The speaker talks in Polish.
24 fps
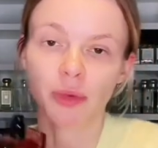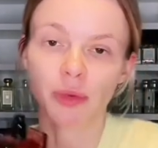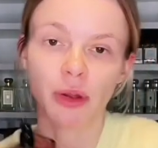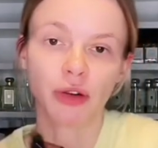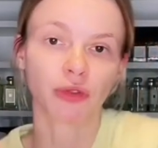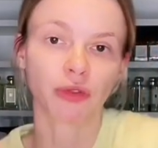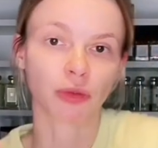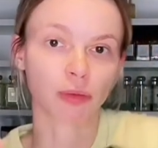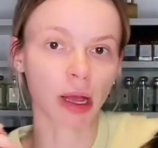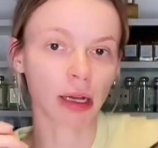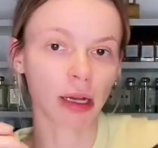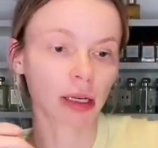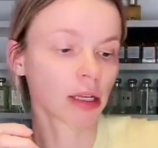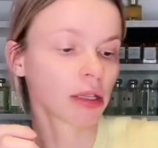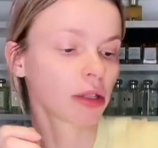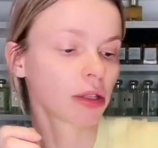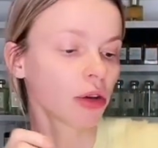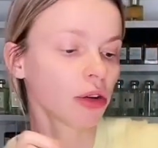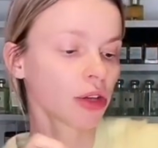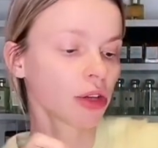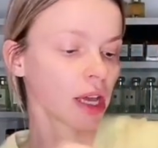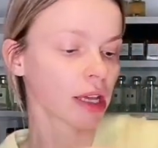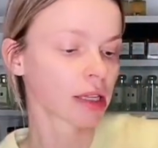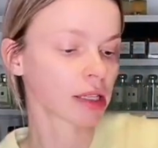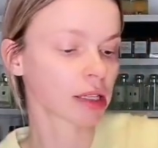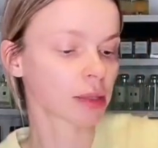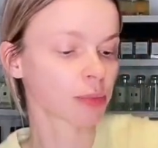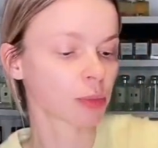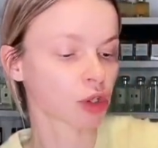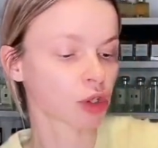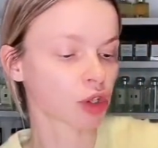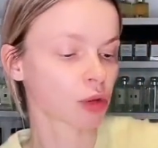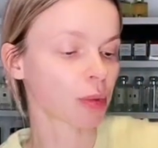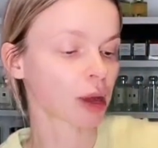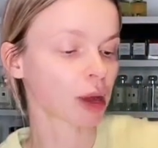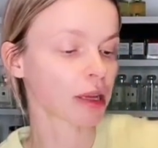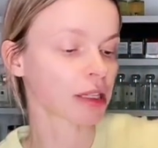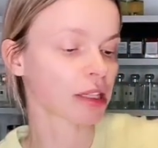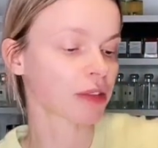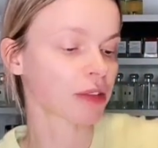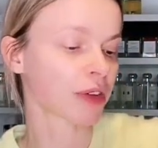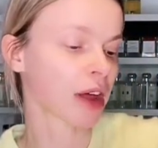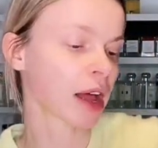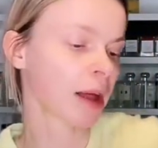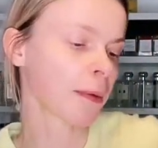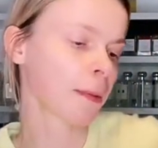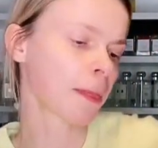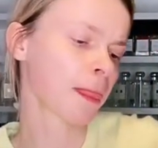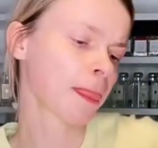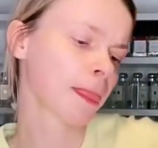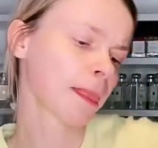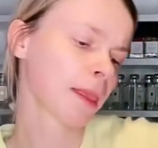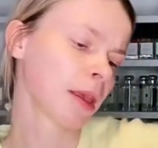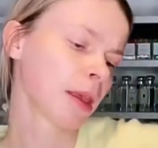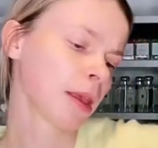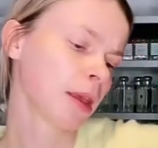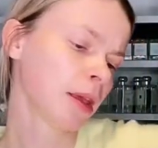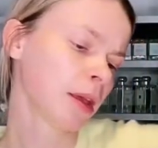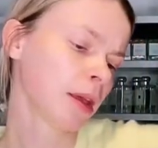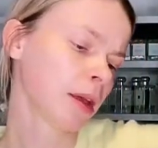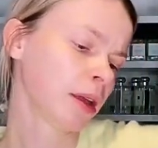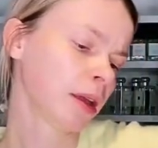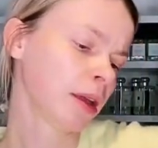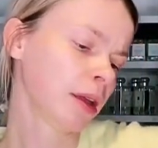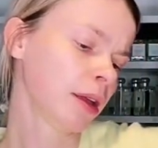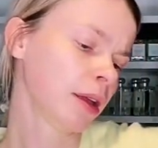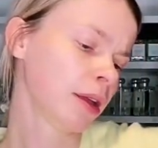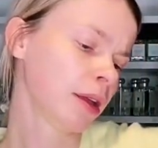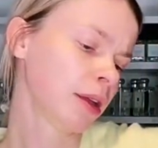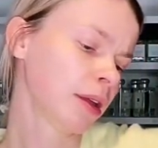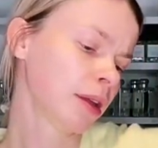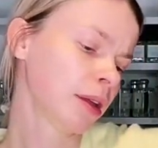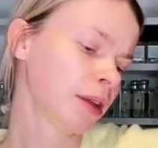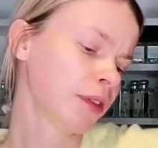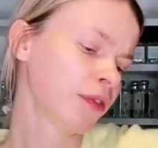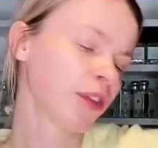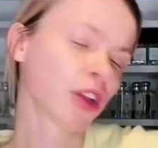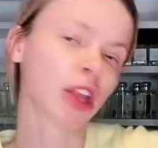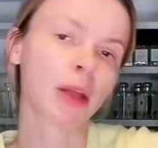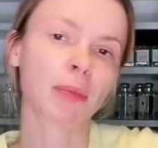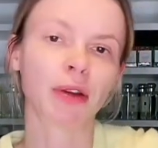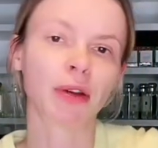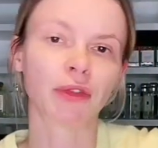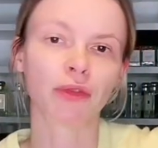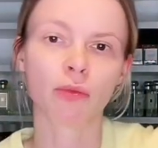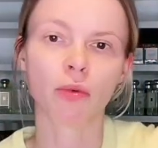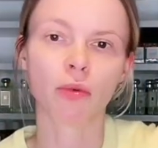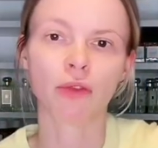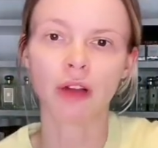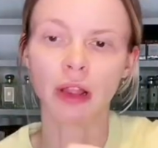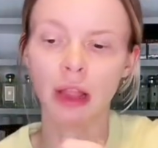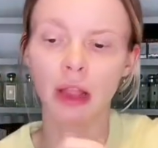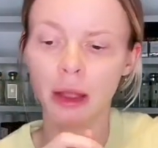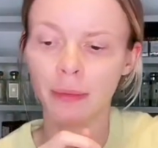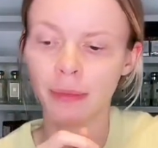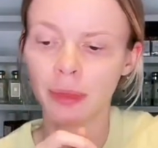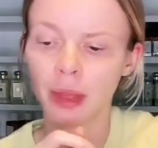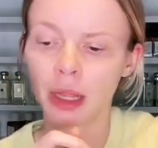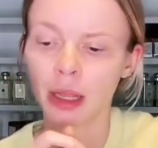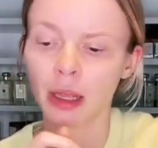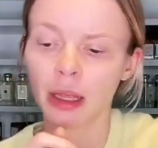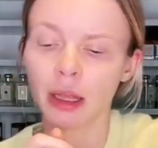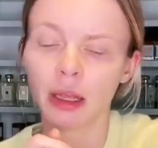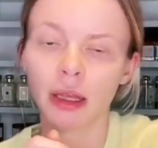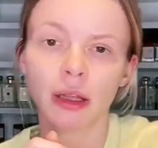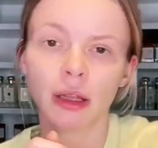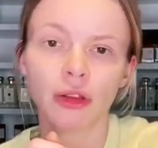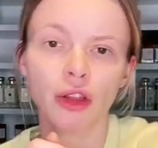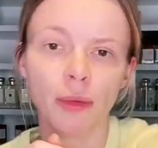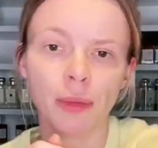tak? W perfumach. I to jest, proszę Państwa, yy, woda perfumowana.